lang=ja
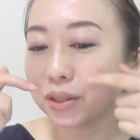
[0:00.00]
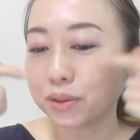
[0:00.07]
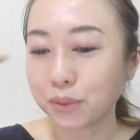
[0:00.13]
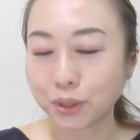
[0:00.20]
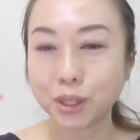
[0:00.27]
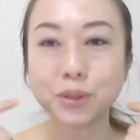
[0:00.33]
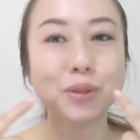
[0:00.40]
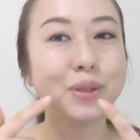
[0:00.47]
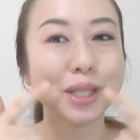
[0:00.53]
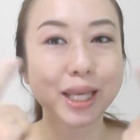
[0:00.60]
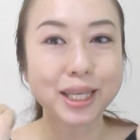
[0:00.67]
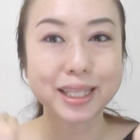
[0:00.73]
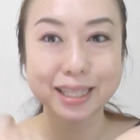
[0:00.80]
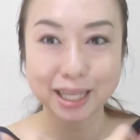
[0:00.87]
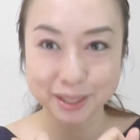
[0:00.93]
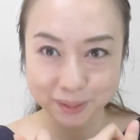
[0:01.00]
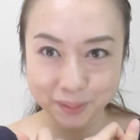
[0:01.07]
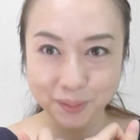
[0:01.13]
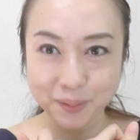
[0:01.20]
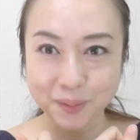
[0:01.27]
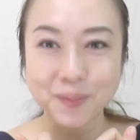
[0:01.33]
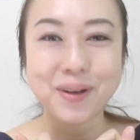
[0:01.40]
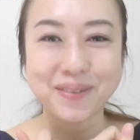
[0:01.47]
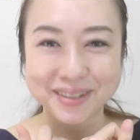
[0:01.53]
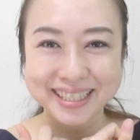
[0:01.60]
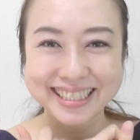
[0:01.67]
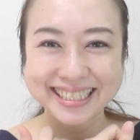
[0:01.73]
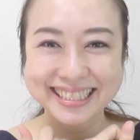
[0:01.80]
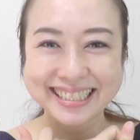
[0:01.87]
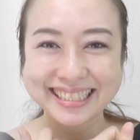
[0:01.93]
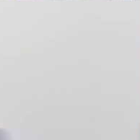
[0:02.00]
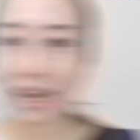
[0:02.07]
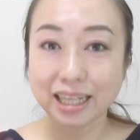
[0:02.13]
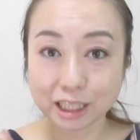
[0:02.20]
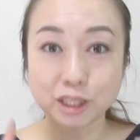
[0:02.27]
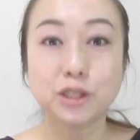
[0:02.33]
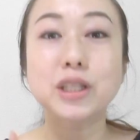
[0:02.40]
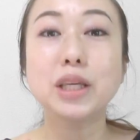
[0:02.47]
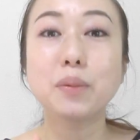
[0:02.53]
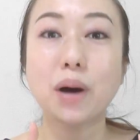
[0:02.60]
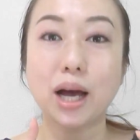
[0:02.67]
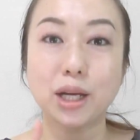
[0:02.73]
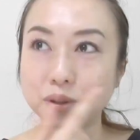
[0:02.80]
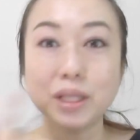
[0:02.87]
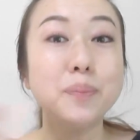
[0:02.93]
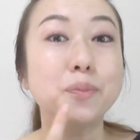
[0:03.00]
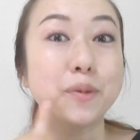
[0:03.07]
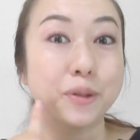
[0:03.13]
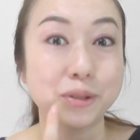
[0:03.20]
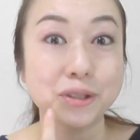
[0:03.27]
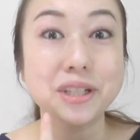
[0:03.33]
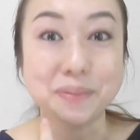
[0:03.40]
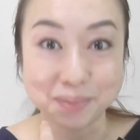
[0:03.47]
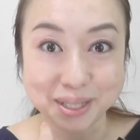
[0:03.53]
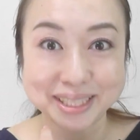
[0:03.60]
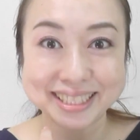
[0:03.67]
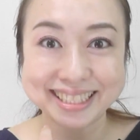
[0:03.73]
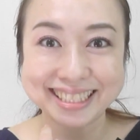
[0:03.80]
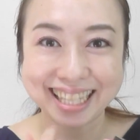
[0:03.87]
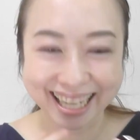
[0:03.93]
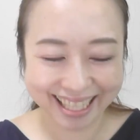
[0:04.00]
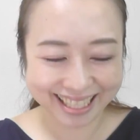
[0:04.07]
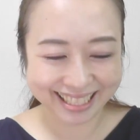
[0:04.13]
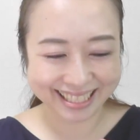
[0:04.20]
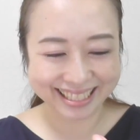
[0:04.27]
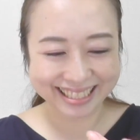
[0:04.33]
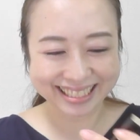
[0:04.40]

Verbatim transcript: ちょっとね、塗っていきたいと思います。はい、で次はリップを塗ります。はい。